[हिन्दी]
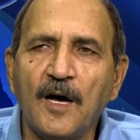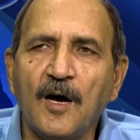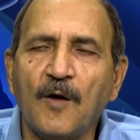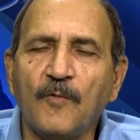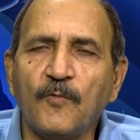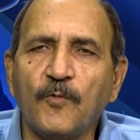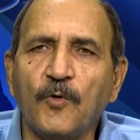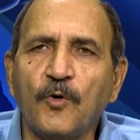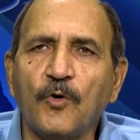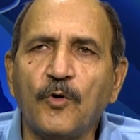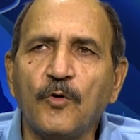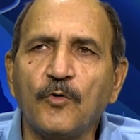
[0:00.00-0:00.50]
अब
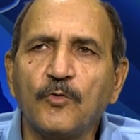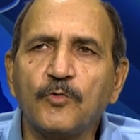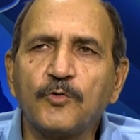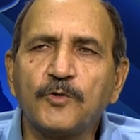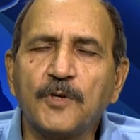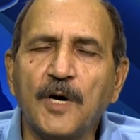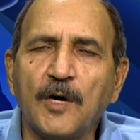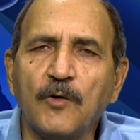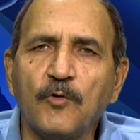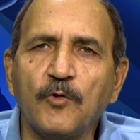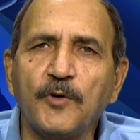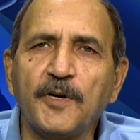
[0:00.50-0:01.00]
वो
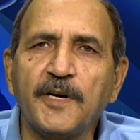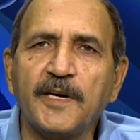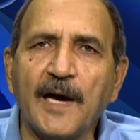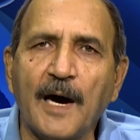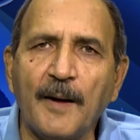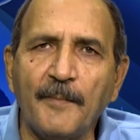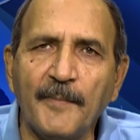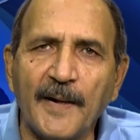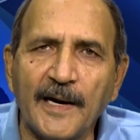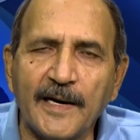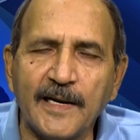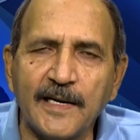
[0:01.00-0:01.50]
उसका कोई क्या
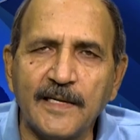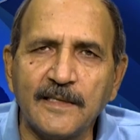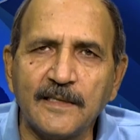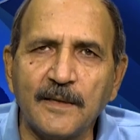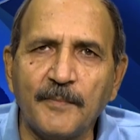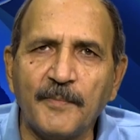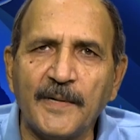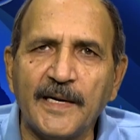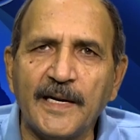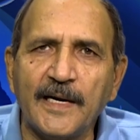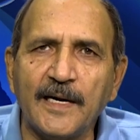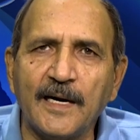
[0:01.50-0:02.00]

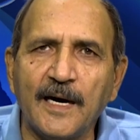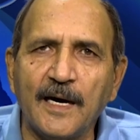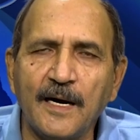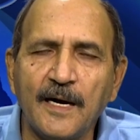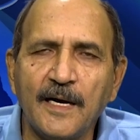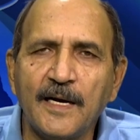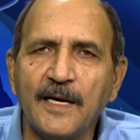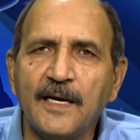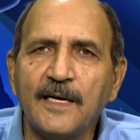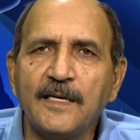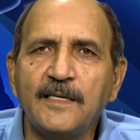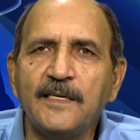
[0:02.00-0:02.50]
मैकेनिज़्म बनेगा
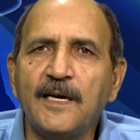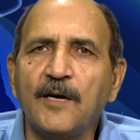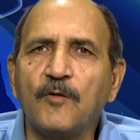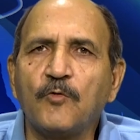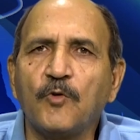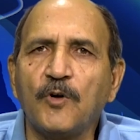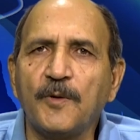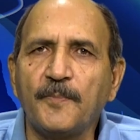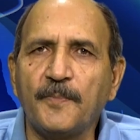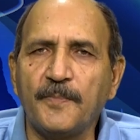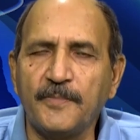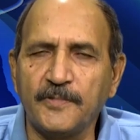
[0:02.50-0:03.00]
ये
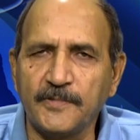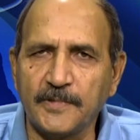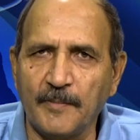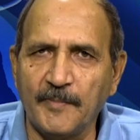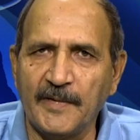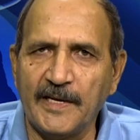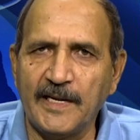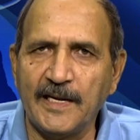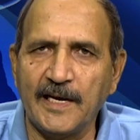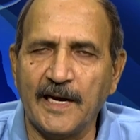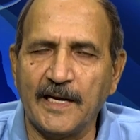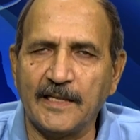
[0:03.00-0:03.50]
कोई
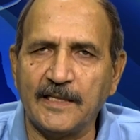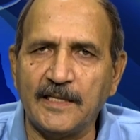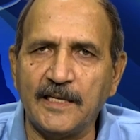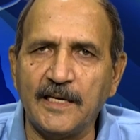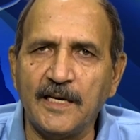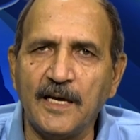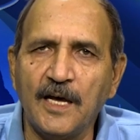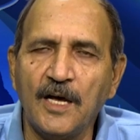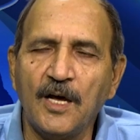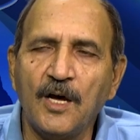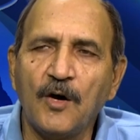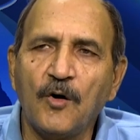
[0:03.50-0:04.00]
समझ नहीं आती
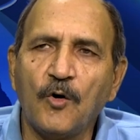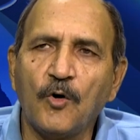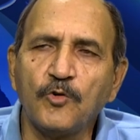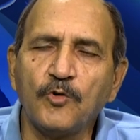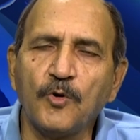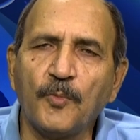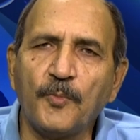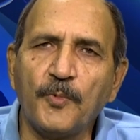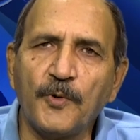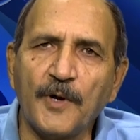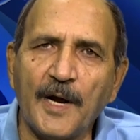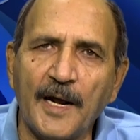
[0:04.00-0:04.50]
और
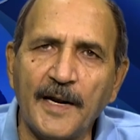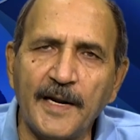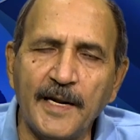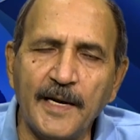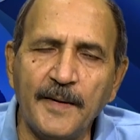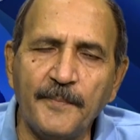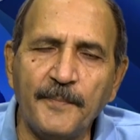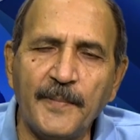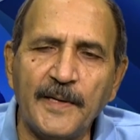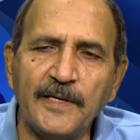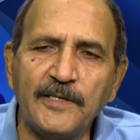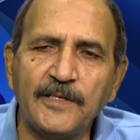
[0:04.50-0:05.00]
जो पुराने
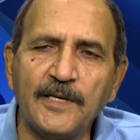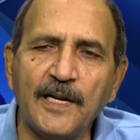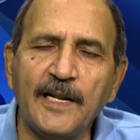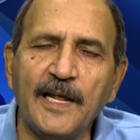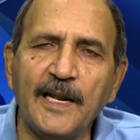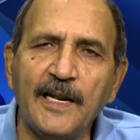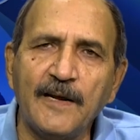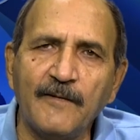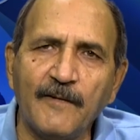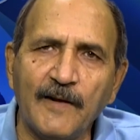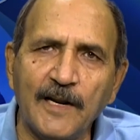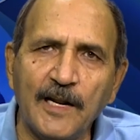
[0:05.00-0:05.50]
पेंशन
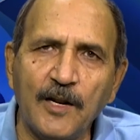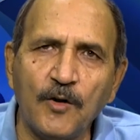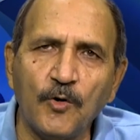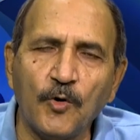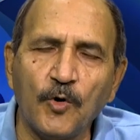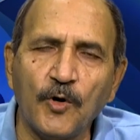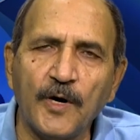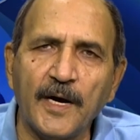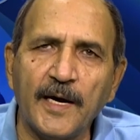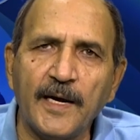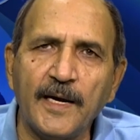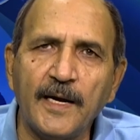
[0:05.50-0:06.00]
लेने वाले
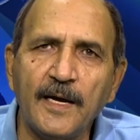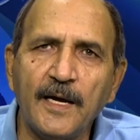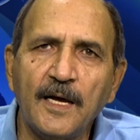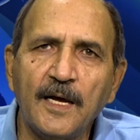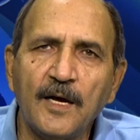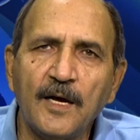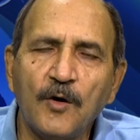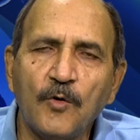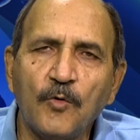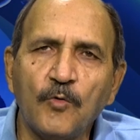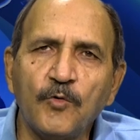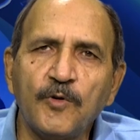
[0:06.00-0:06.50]
लोग हैं
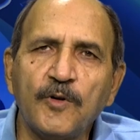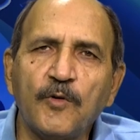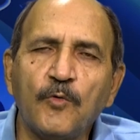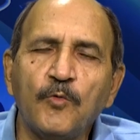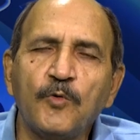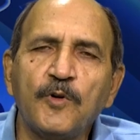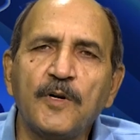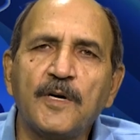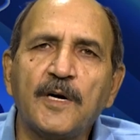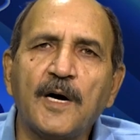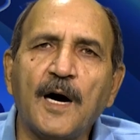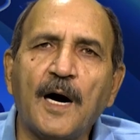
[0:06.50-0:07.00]
उन
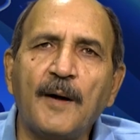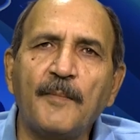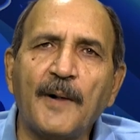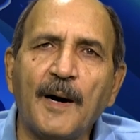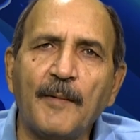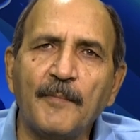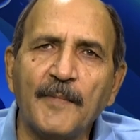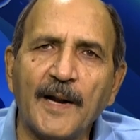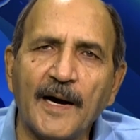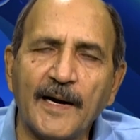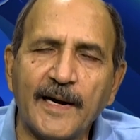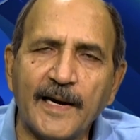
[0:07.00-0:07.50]
उनका
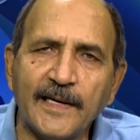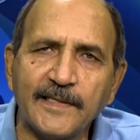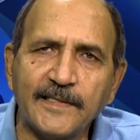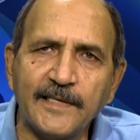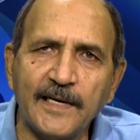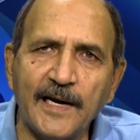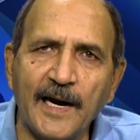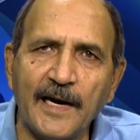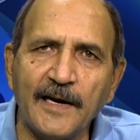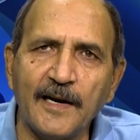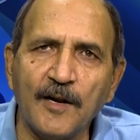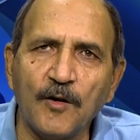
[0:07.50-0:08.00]
मामला
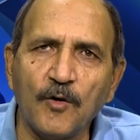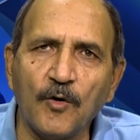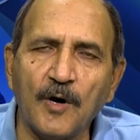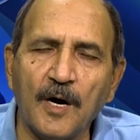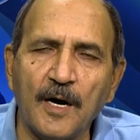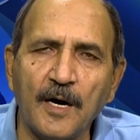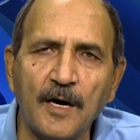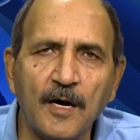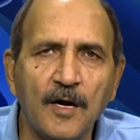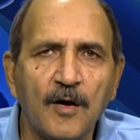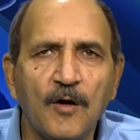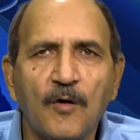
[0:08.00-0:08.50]
कैसे हैंडल
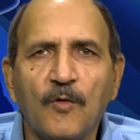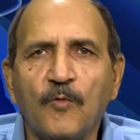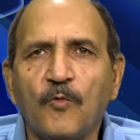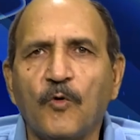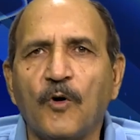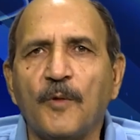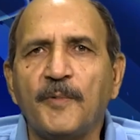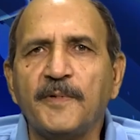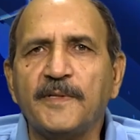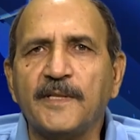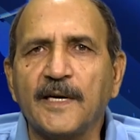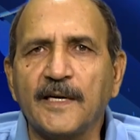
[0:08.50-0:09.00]
होगा
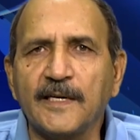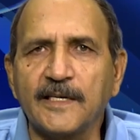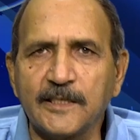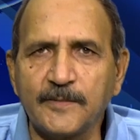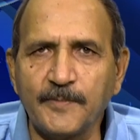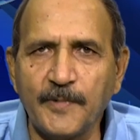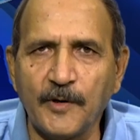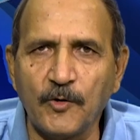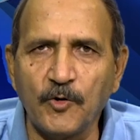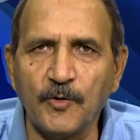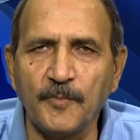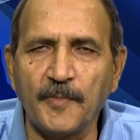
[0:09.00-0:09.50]
वो अभी तक इस
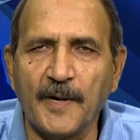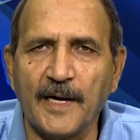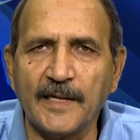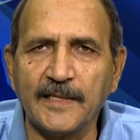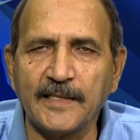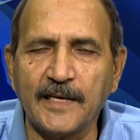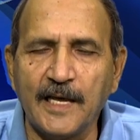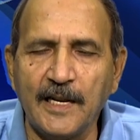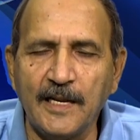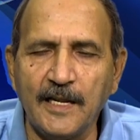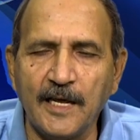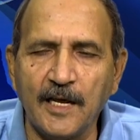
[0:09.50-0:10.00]
पर कोई बात
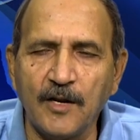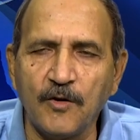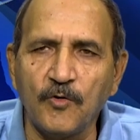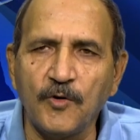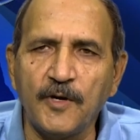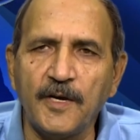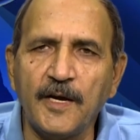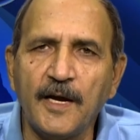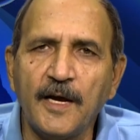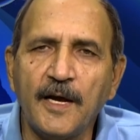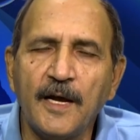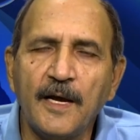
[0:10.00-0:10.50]
क्लियर नहीं
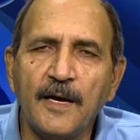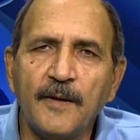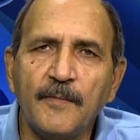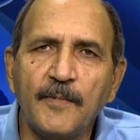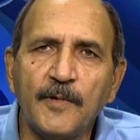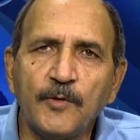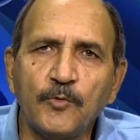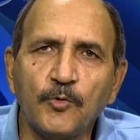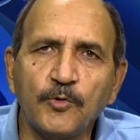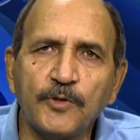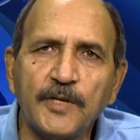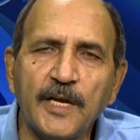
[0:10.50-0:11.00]
हुई
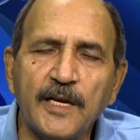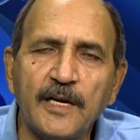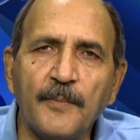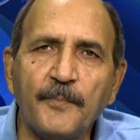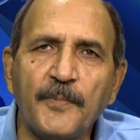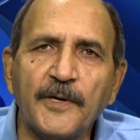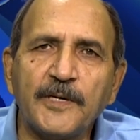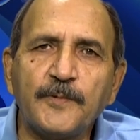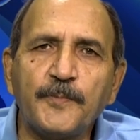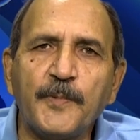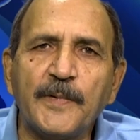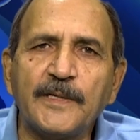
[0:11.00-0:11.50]
फिर दूसरी कि
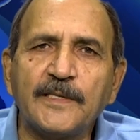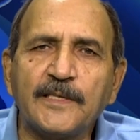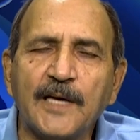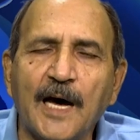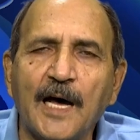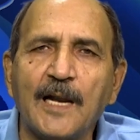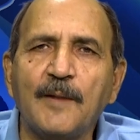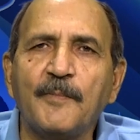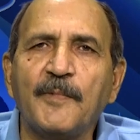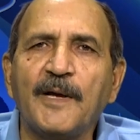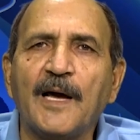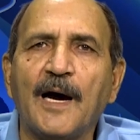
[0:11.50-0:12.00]
पचपन
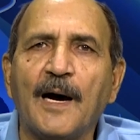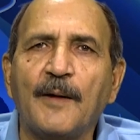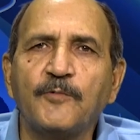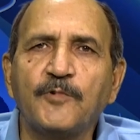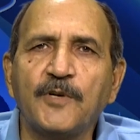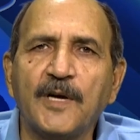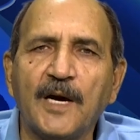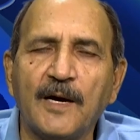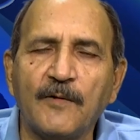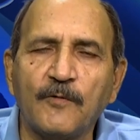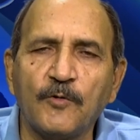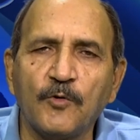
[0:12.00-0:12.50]
साल में आप
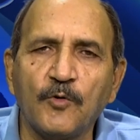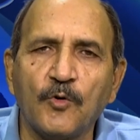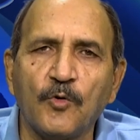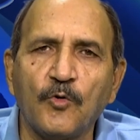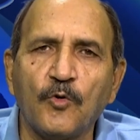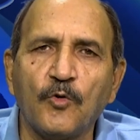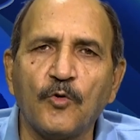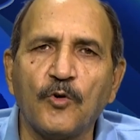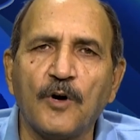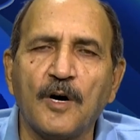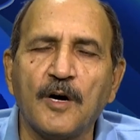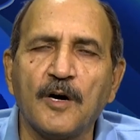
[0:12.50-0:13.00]
जो है वो
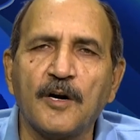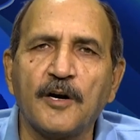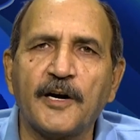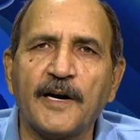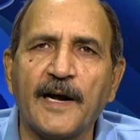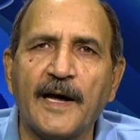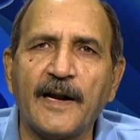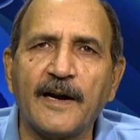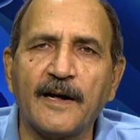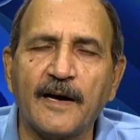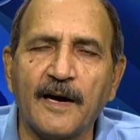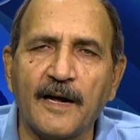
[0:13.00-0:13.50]
लोगों को अगर
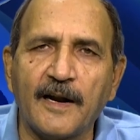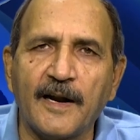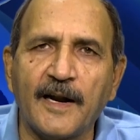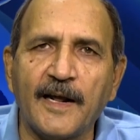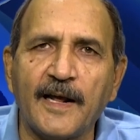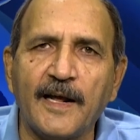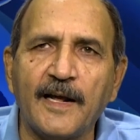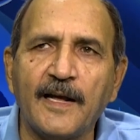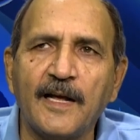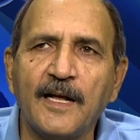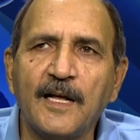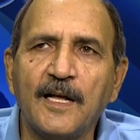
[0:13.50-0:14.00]
रिटायर कर रहे
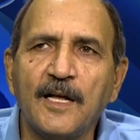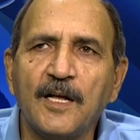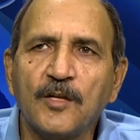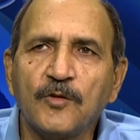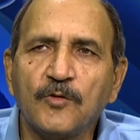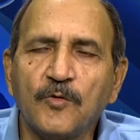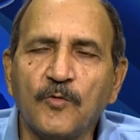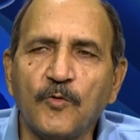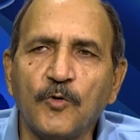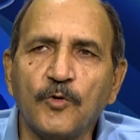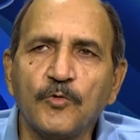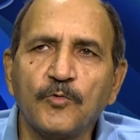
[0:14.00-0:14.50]
हैं
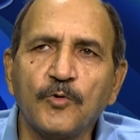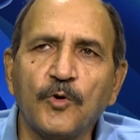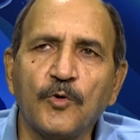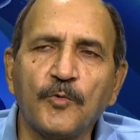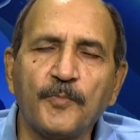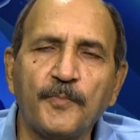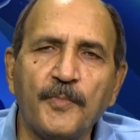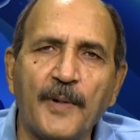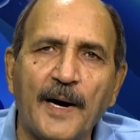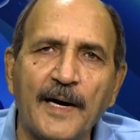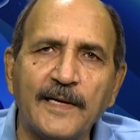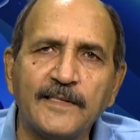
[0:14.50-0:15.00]
तो वो जो
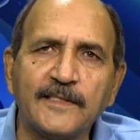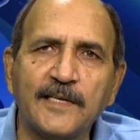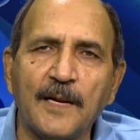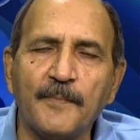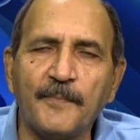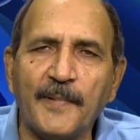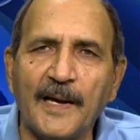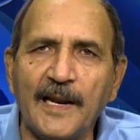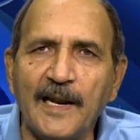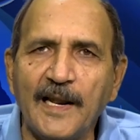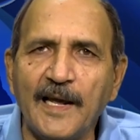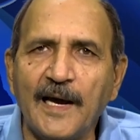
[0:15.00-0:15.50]
पाँच साल
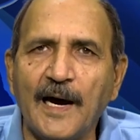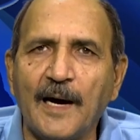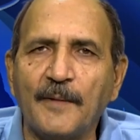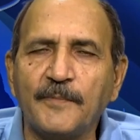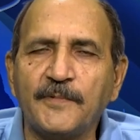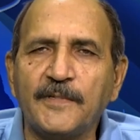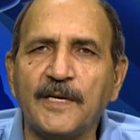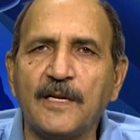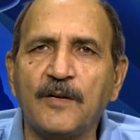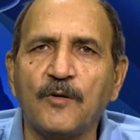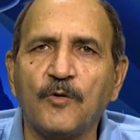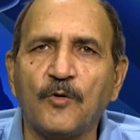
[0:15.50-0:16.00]
पहले आप
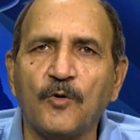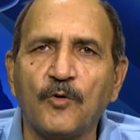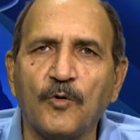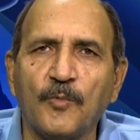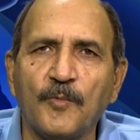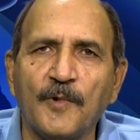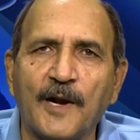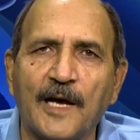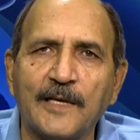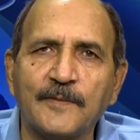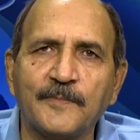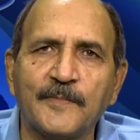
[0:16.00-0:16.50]
जिन लोगों को
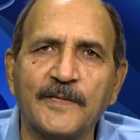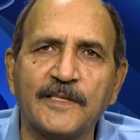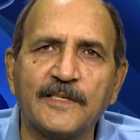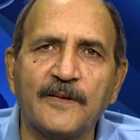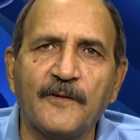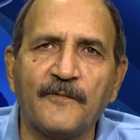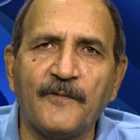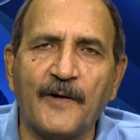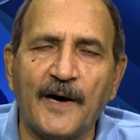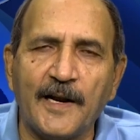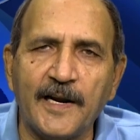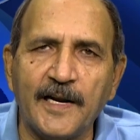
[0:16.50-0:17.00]
मुलाजमत से
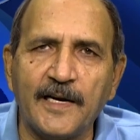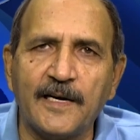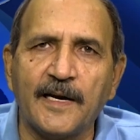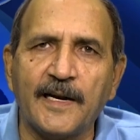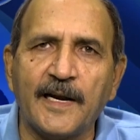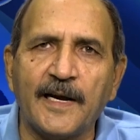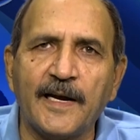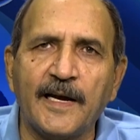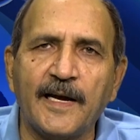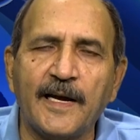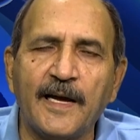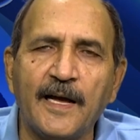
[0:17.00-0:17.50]
फारिग
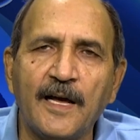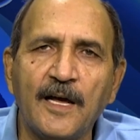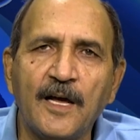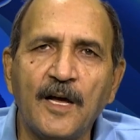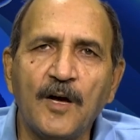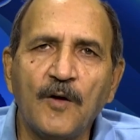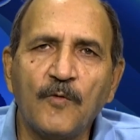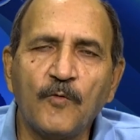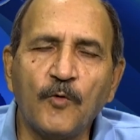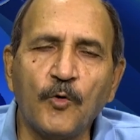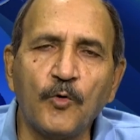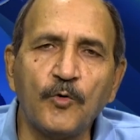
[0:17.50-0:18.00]
करेंगे
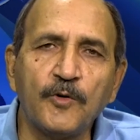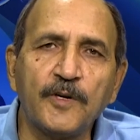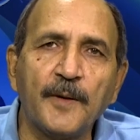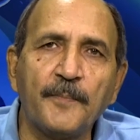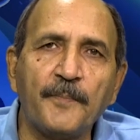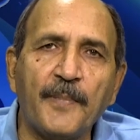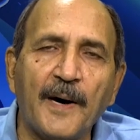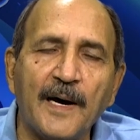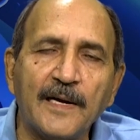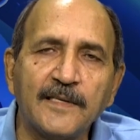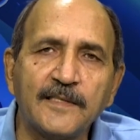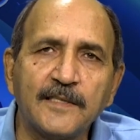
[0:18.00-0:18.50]
वो उनके
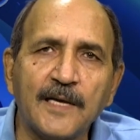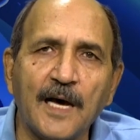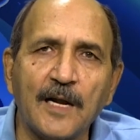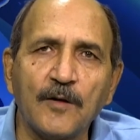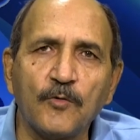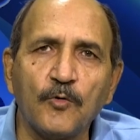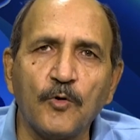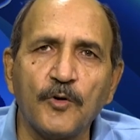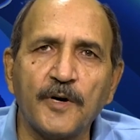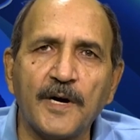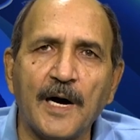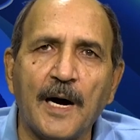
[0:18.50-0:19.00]
पाँच साल
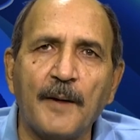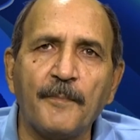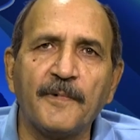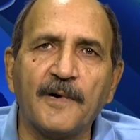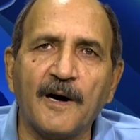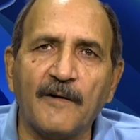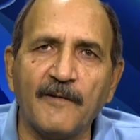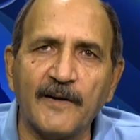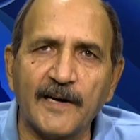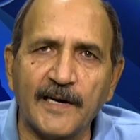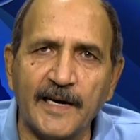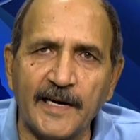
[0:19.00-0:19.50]
को क्या आप
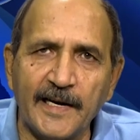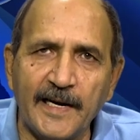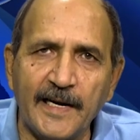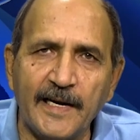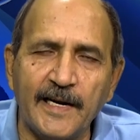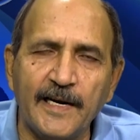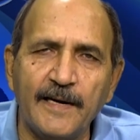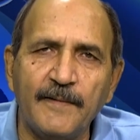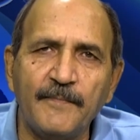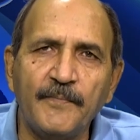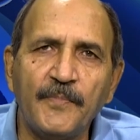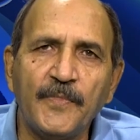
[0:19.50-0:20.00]
कवर
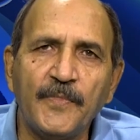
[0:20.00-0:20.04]
करेंगे